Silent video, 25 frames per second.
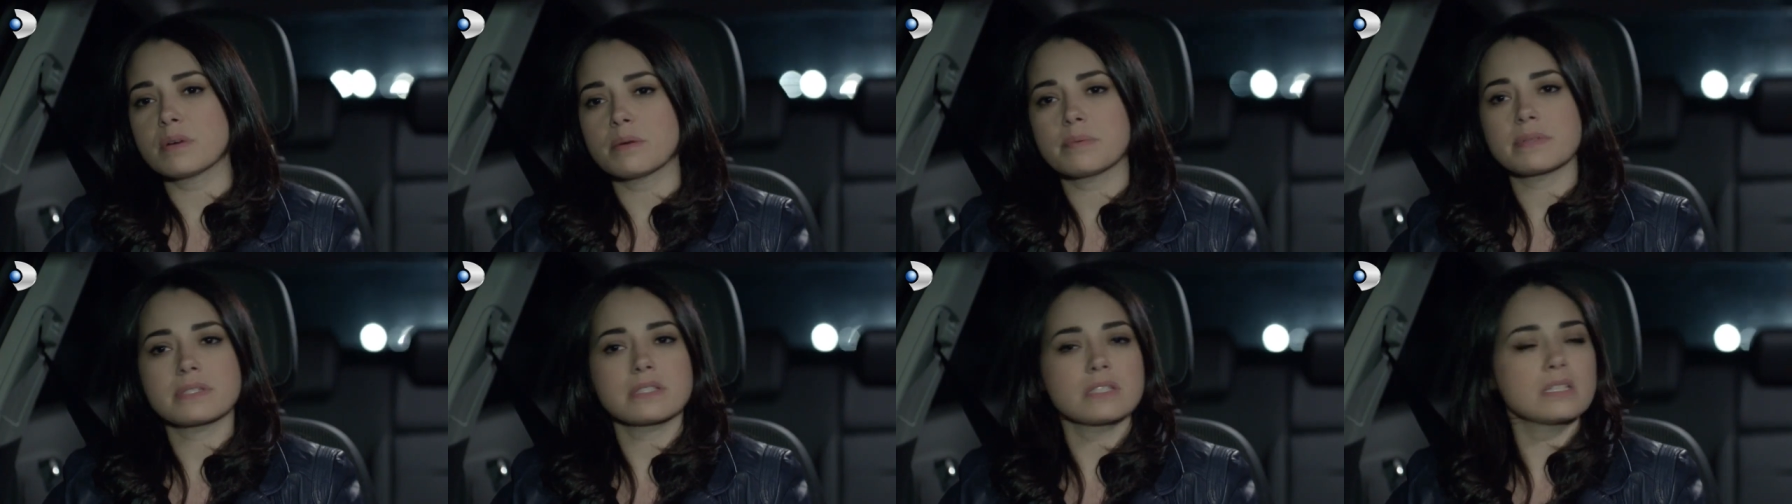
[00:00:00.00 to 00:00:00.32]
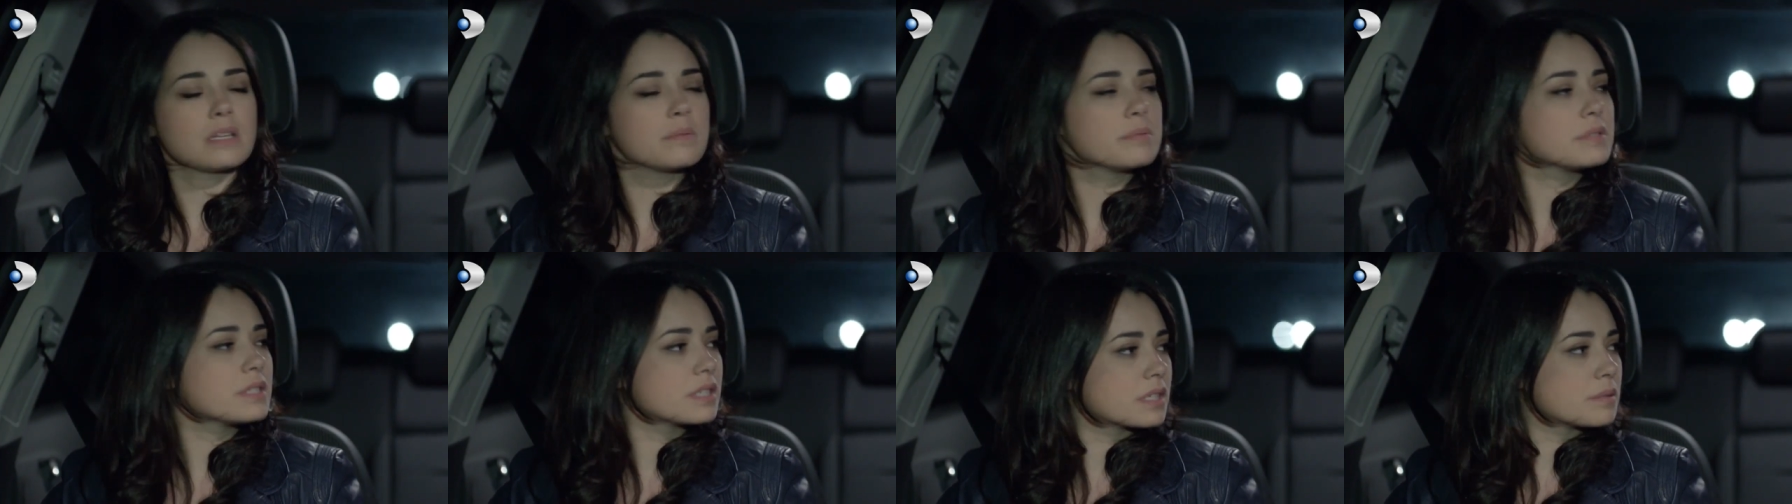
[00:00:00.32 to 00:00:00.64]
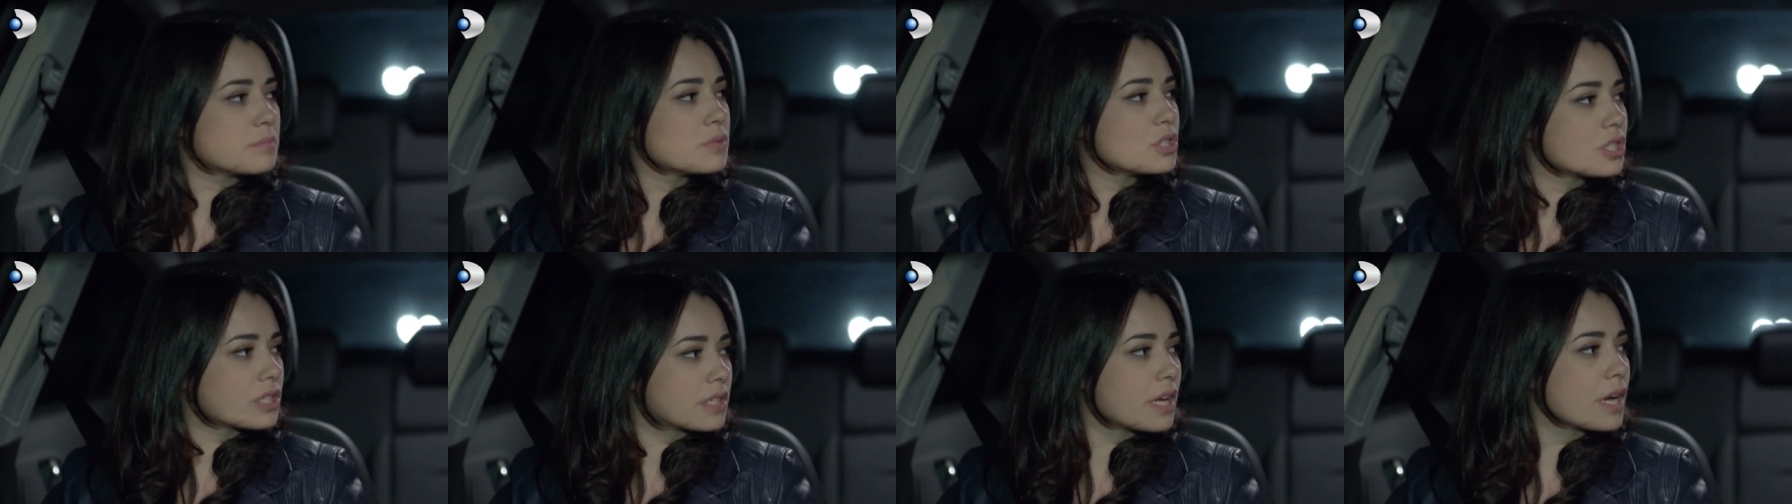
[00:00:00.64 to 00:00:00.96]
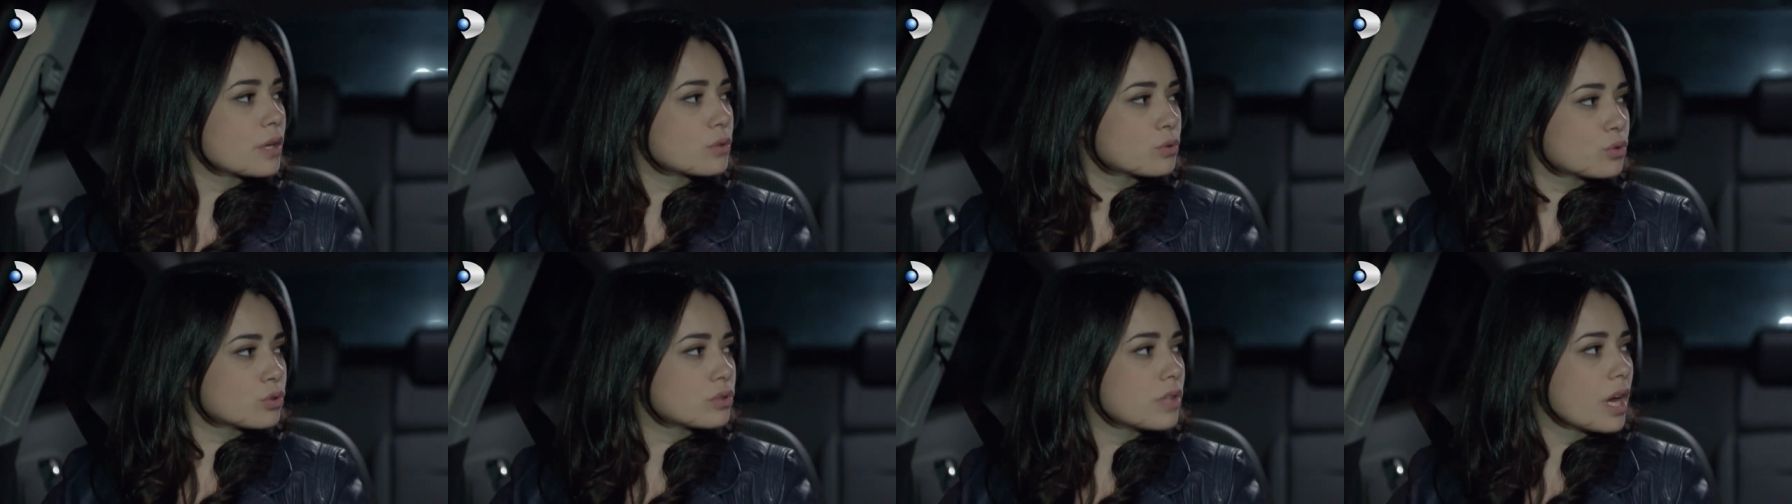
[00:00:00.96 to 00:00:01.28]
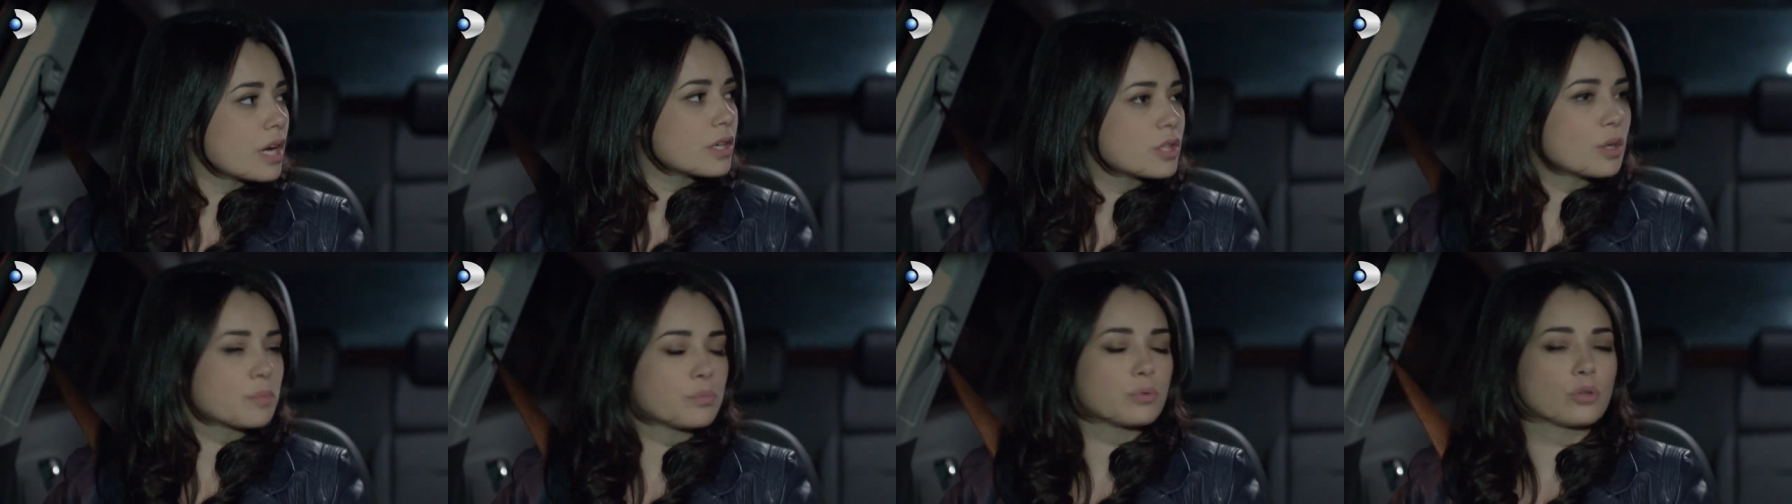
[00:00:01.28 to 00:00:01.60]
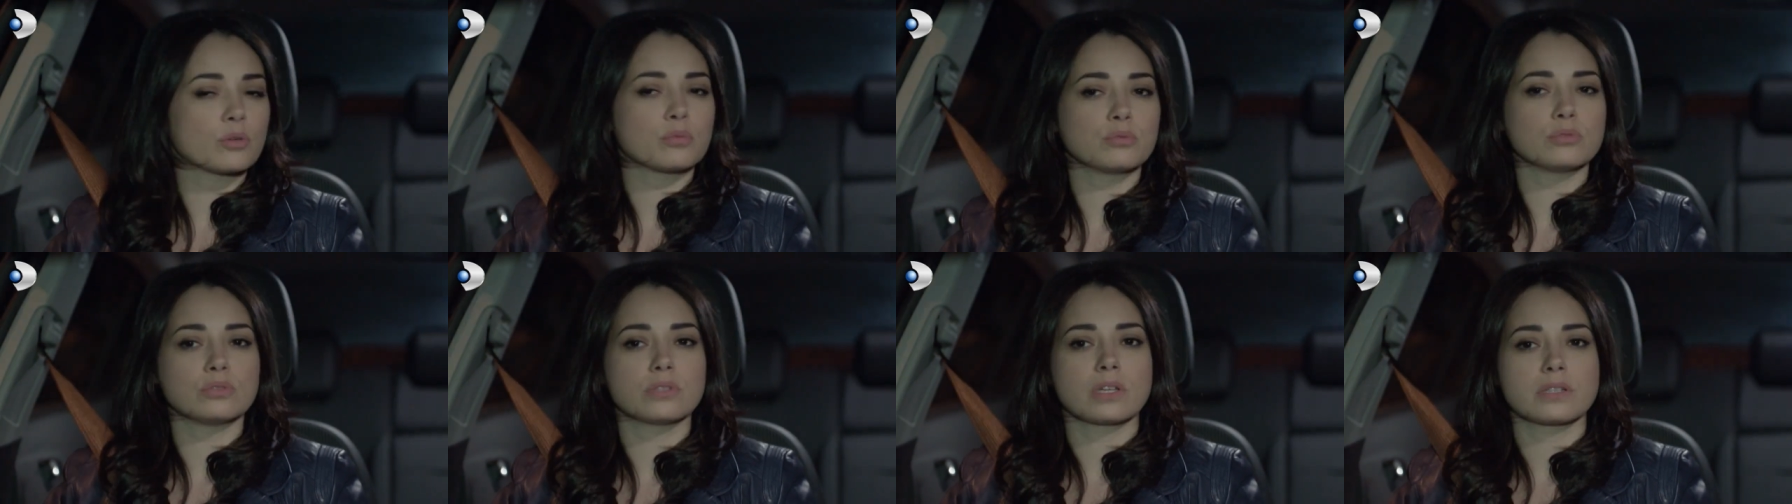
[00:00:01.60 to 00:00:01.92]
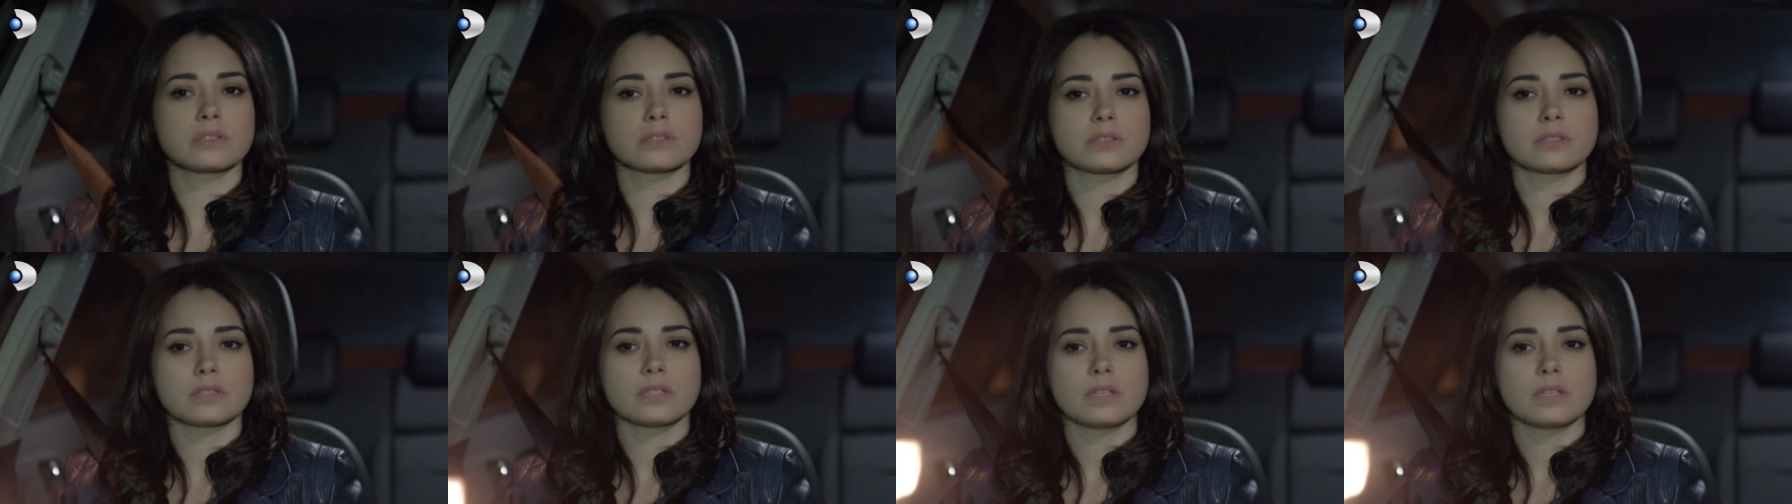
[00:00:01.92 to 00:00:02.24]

babasıyla bir takım işler güçler yapıyor bunlar.